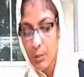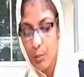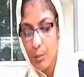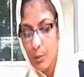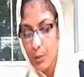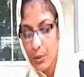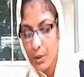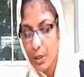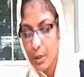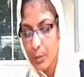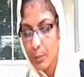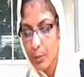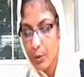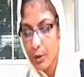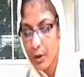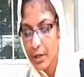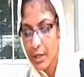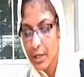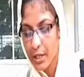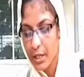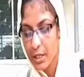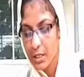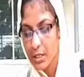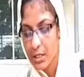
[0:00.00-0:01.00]
মনে
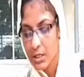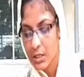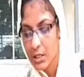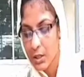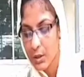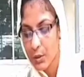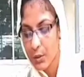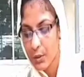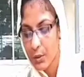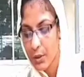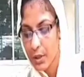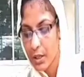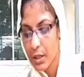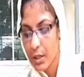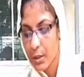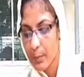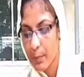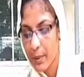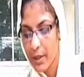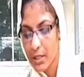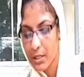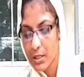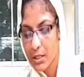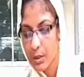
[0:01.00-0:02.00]
পড়ে শিওরের
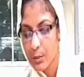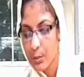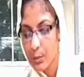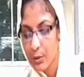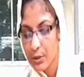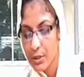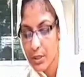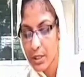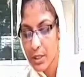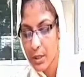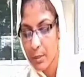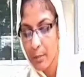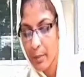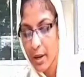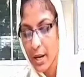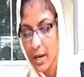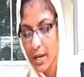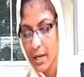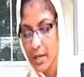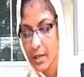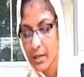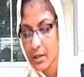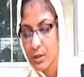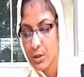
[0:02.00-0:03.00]
পাশে বসে
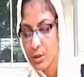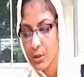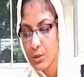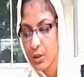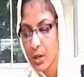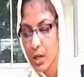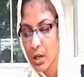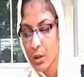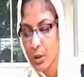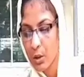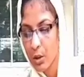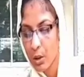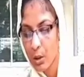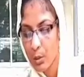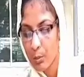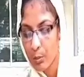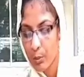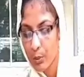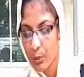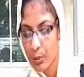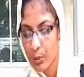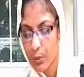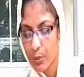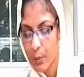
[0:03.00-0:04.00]
মায়ের শোনা গল্প
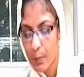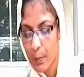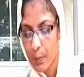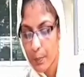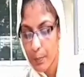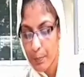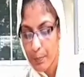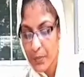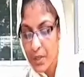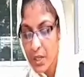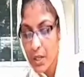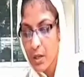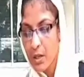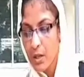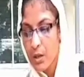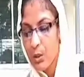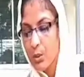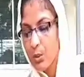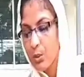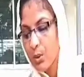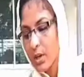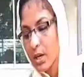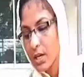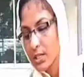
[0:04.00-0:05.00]

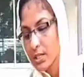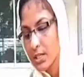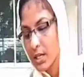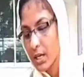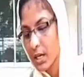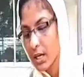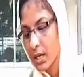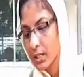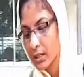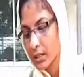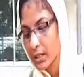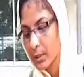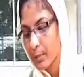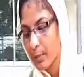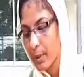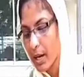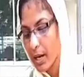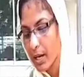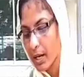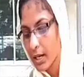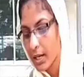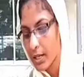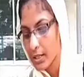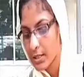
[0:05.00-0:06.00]
কুয়াশা রাতে
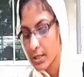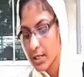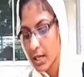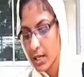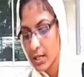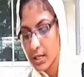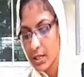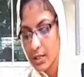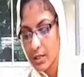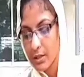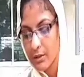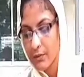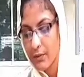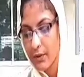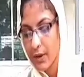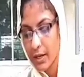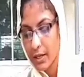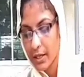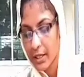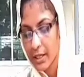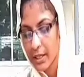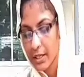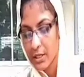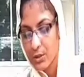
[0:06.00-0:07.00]
ভাঙা চালের
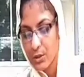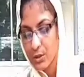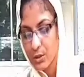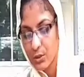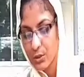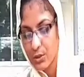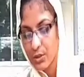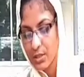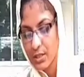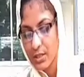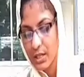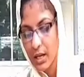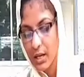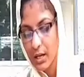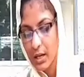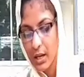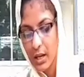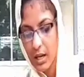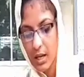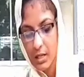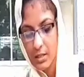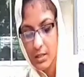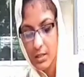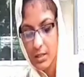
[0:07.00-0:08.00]
ফাঁকে জ্যোৎস্নার
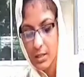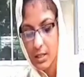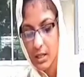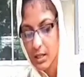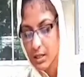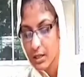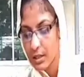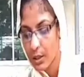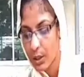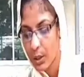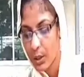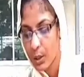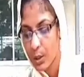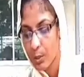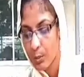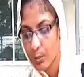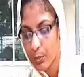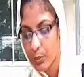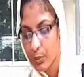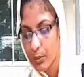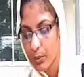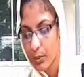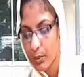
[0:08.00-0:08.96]
হাতছানি অল্প